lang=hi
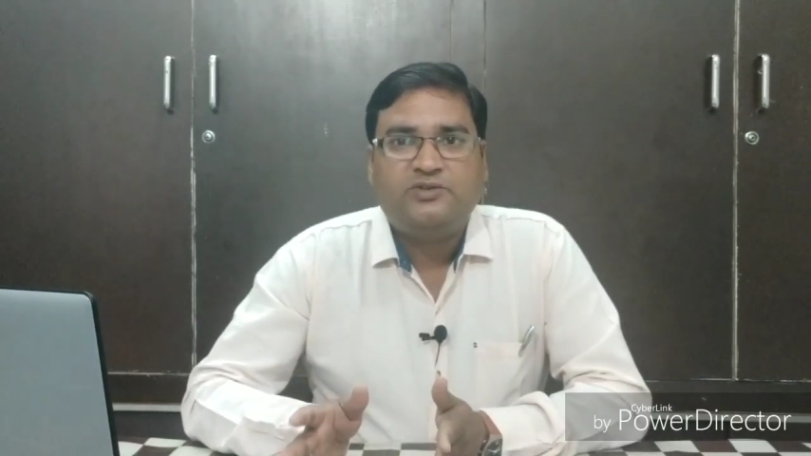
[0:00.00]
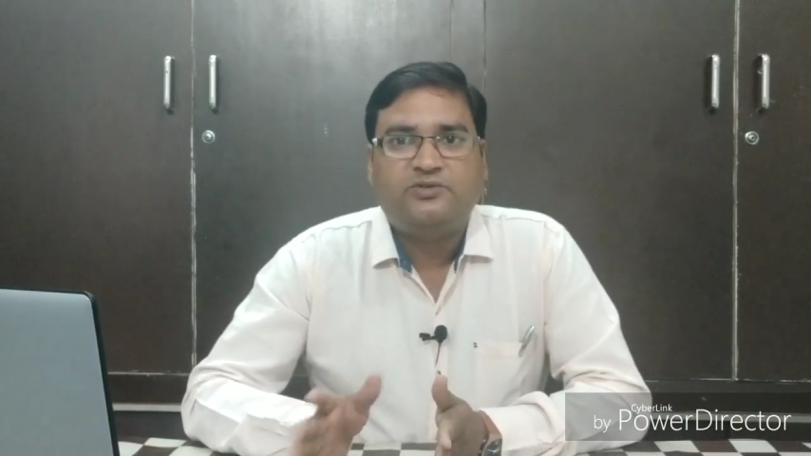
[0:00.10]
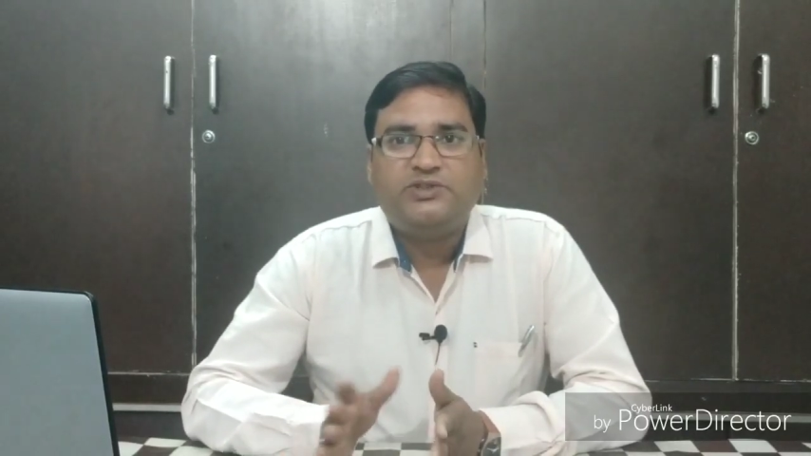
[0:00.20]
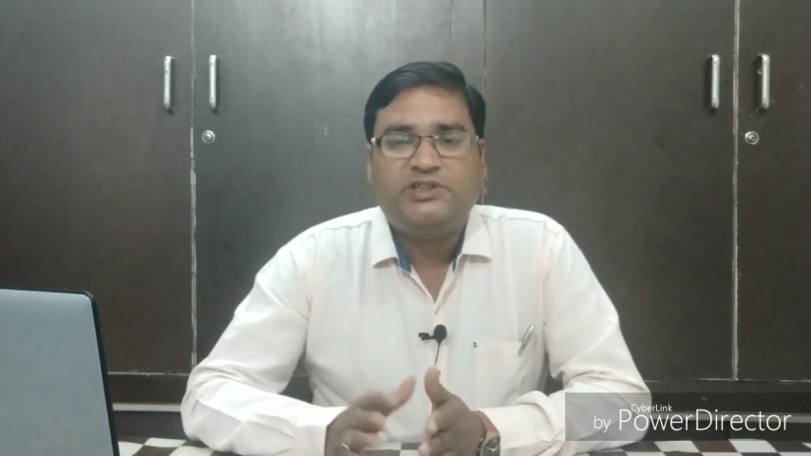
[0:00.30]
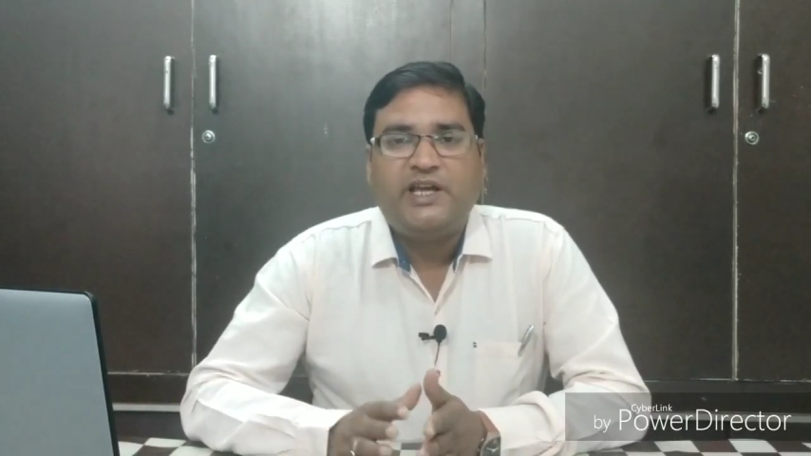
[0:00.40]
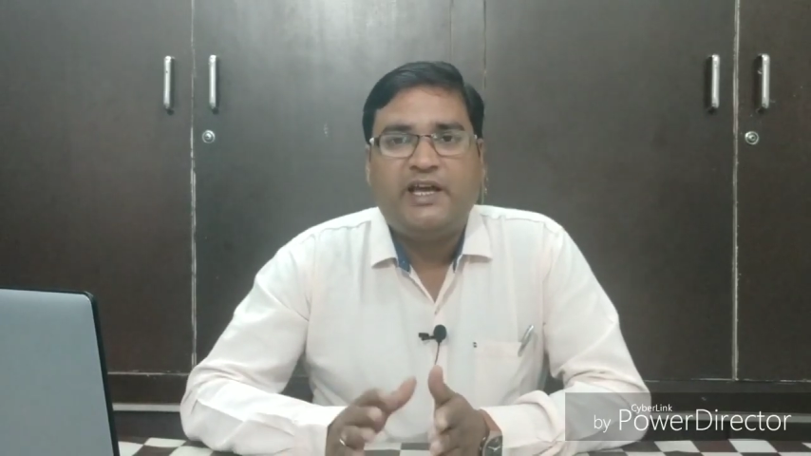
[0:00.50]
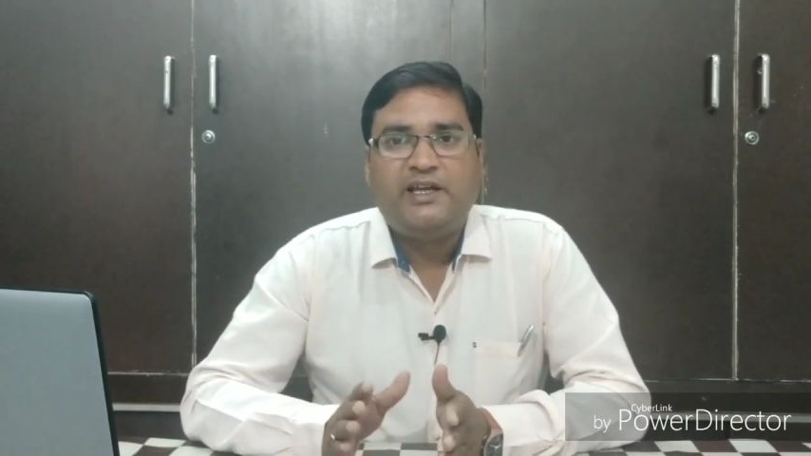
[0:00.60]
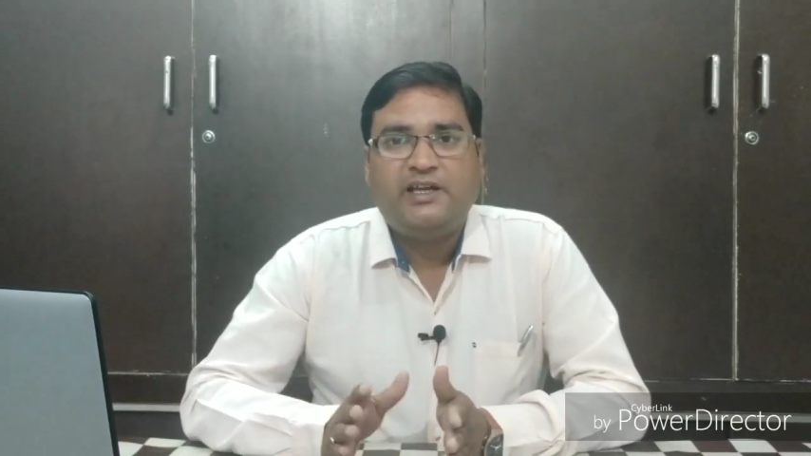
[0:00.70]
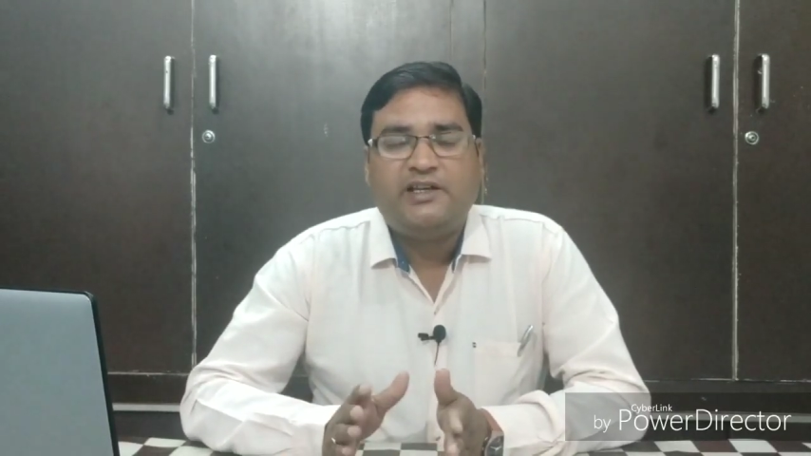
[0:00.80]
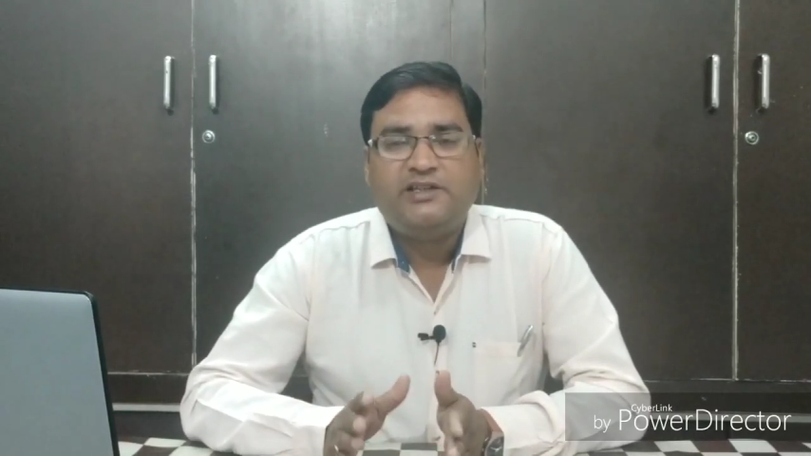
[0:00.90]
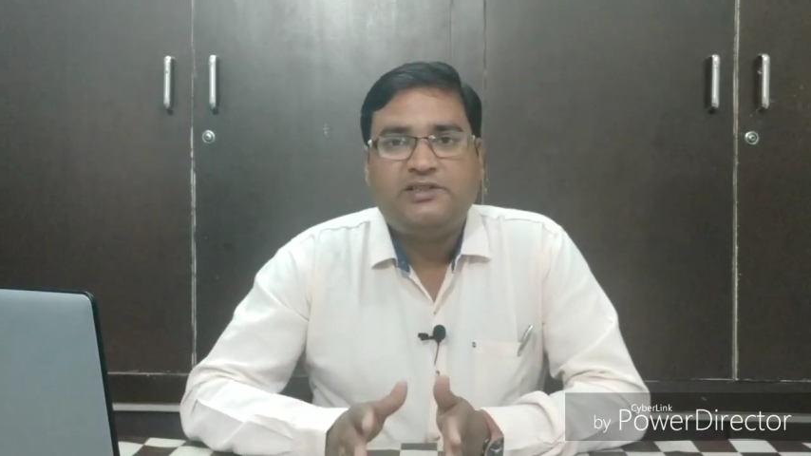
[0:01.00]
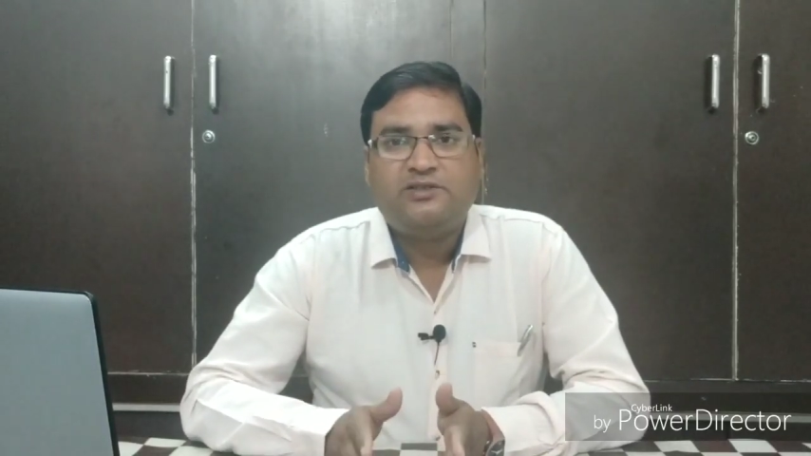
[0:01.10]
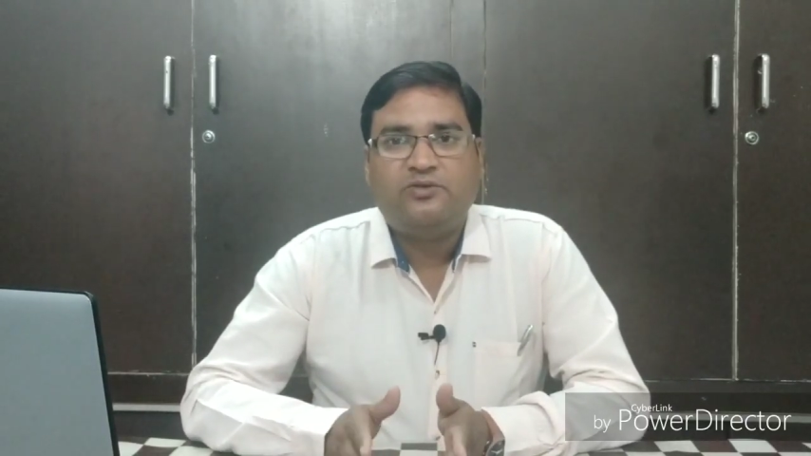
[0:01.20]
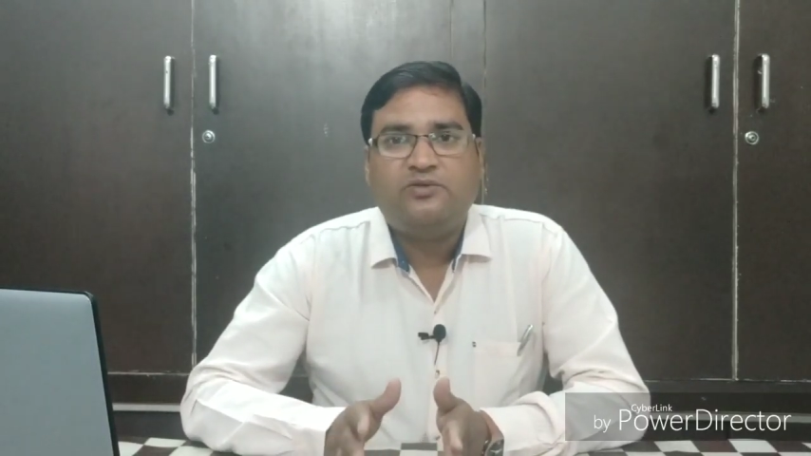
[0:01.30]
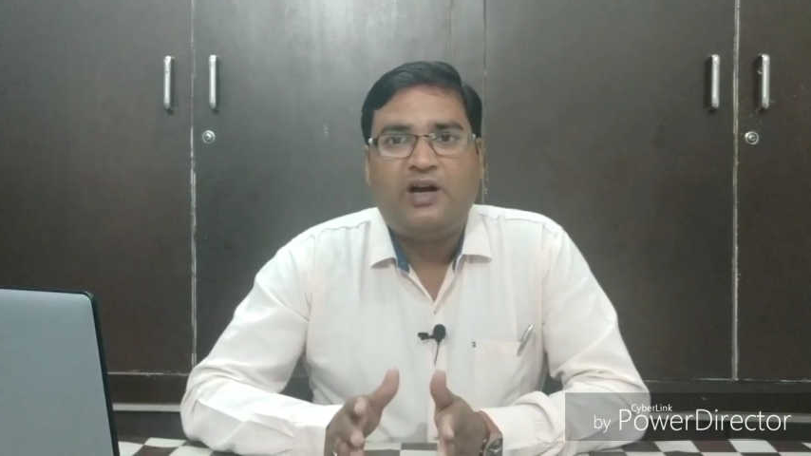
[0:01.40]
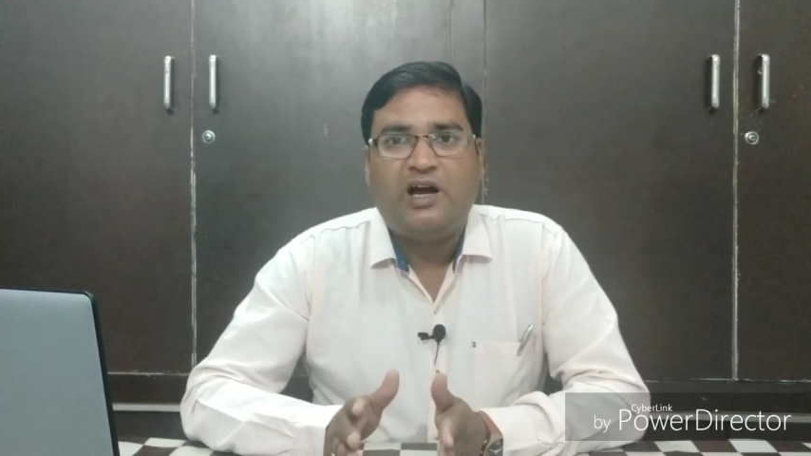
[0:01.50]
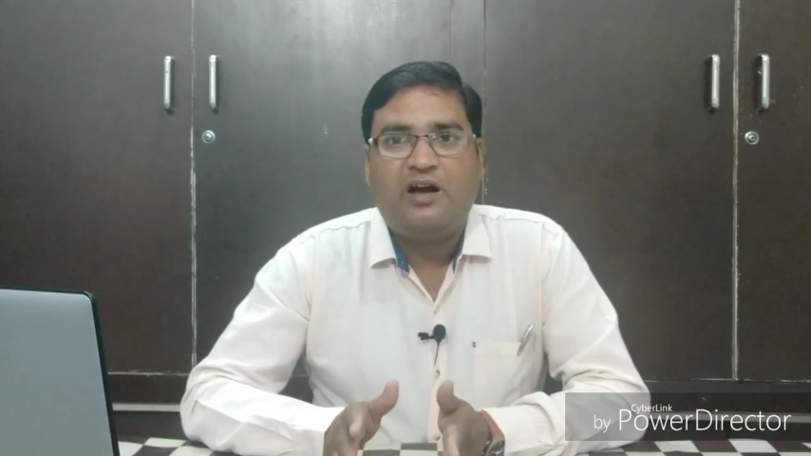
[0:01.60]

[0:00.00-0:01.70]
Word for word: सूचित किया है कि इसको